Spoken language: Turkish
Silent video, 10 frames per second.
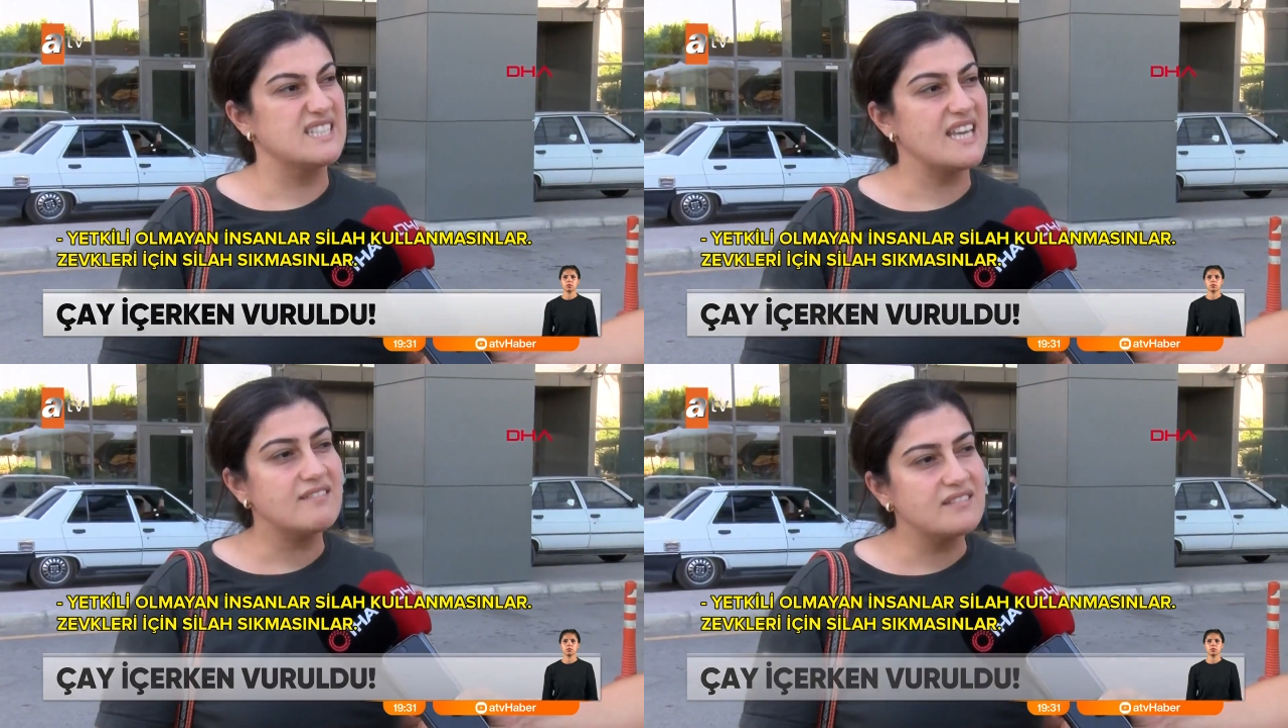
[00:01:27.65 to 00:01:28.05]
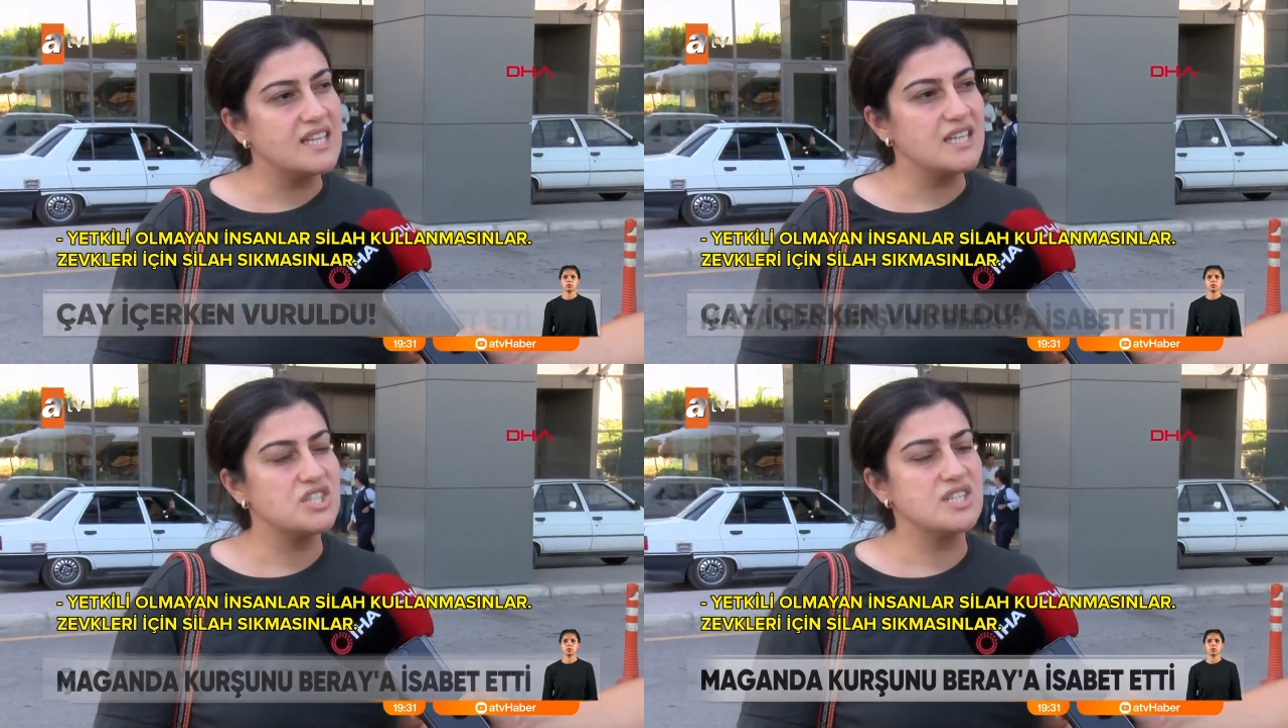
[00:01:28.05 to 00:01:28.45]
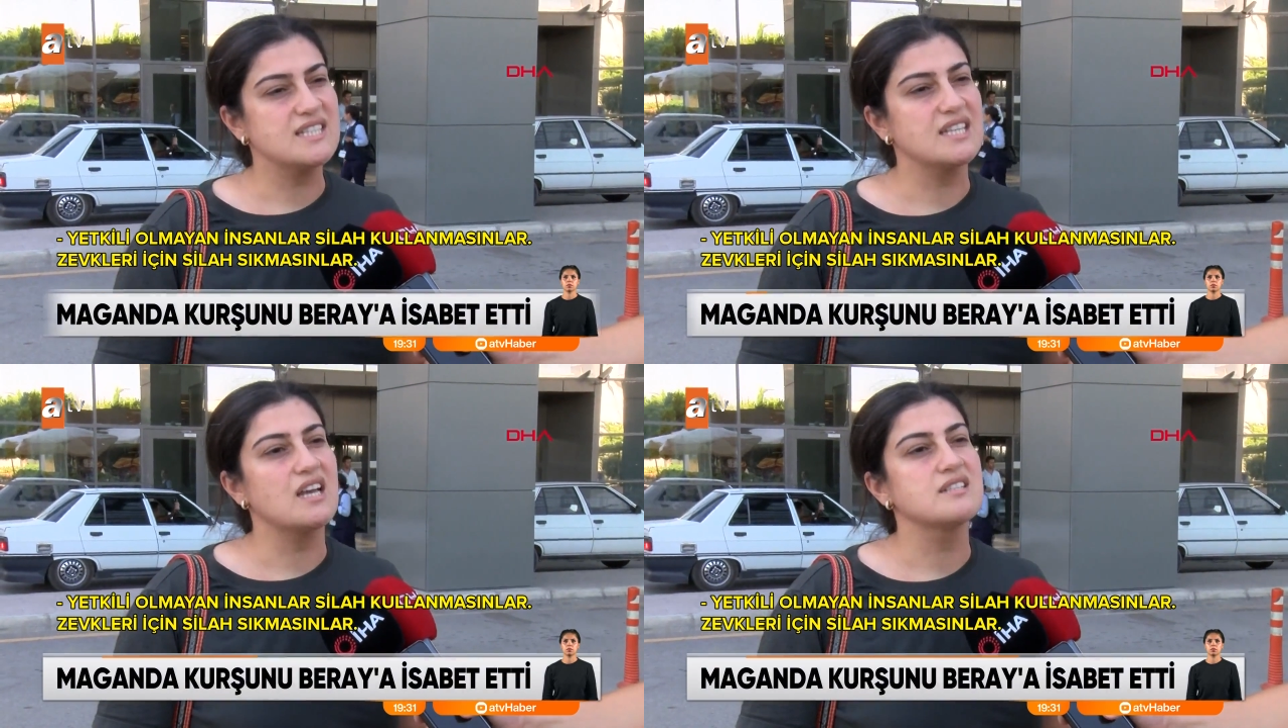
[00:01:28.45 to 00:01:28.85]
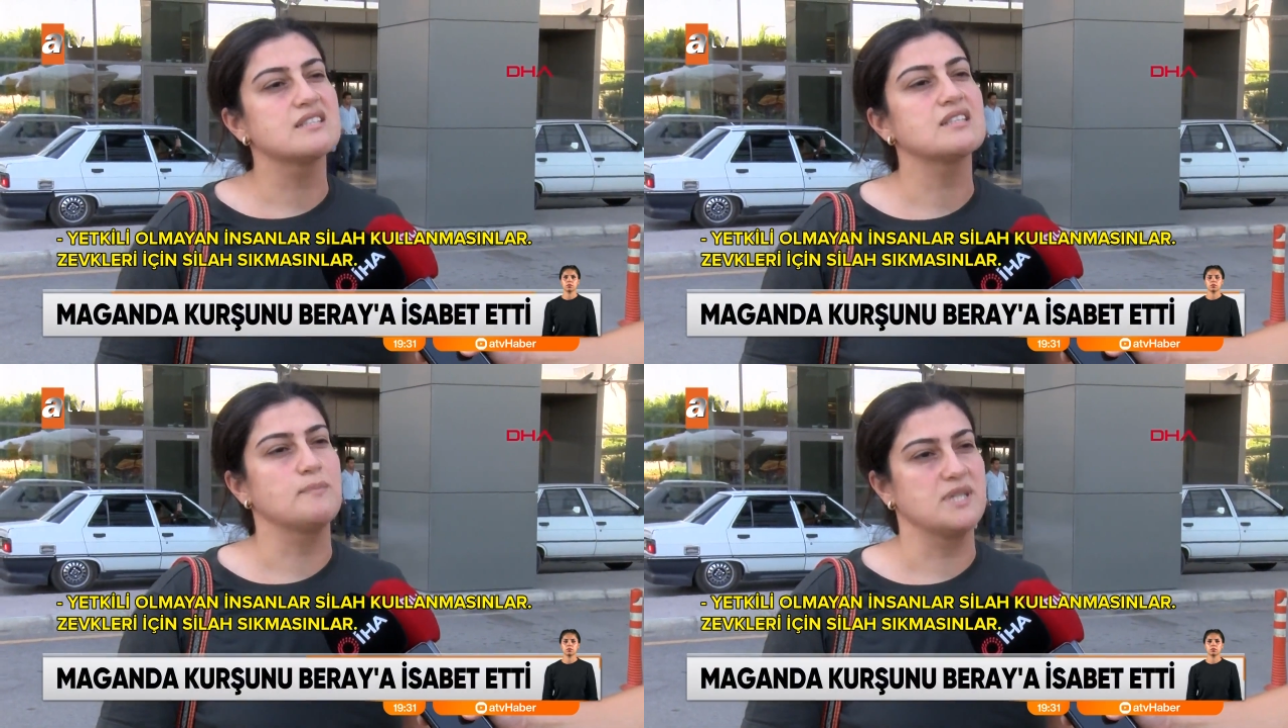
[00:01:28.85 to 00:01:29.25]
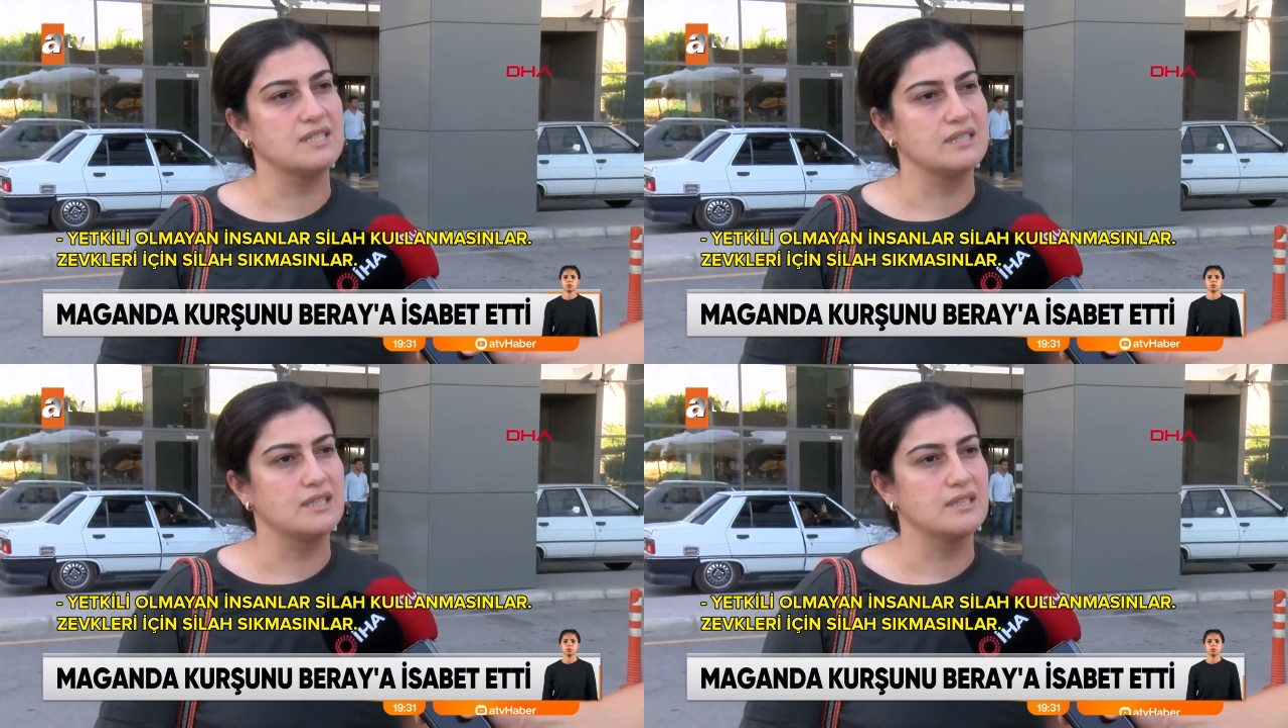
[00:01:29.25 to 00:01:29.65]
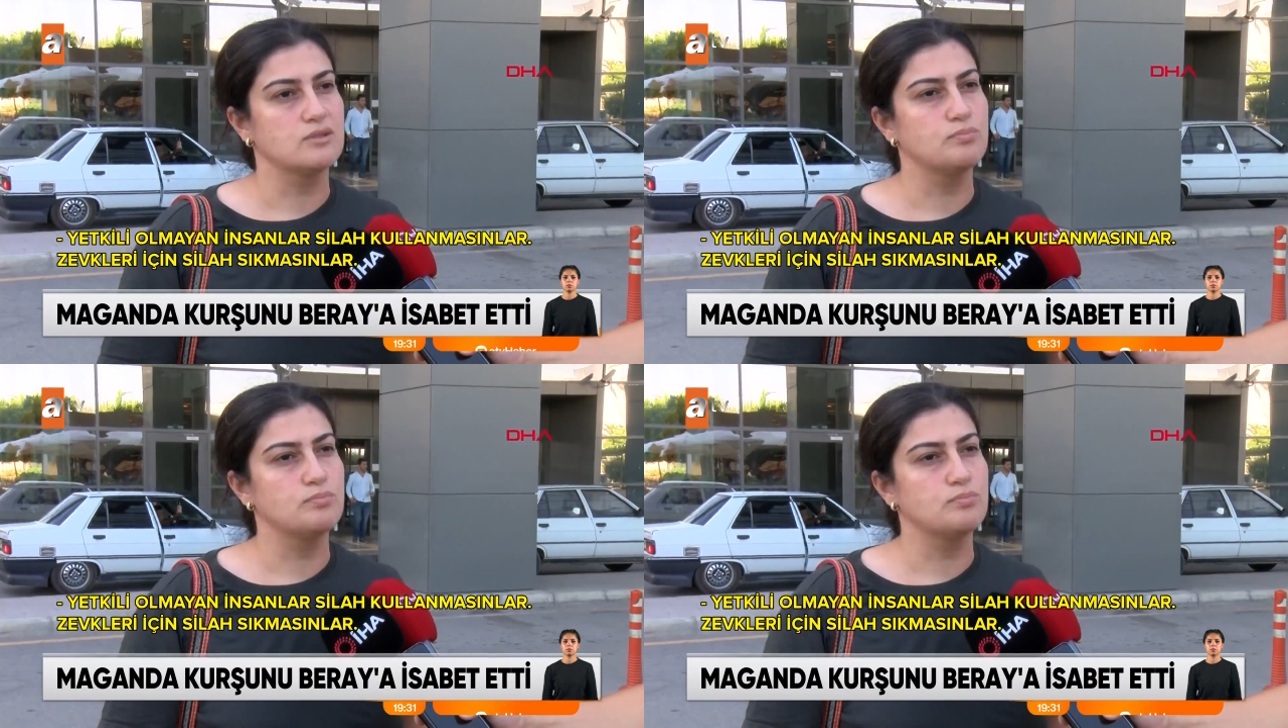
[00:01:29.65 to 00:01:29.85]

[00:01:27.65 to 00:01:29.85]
zevkleri için silah sıkmasınlar.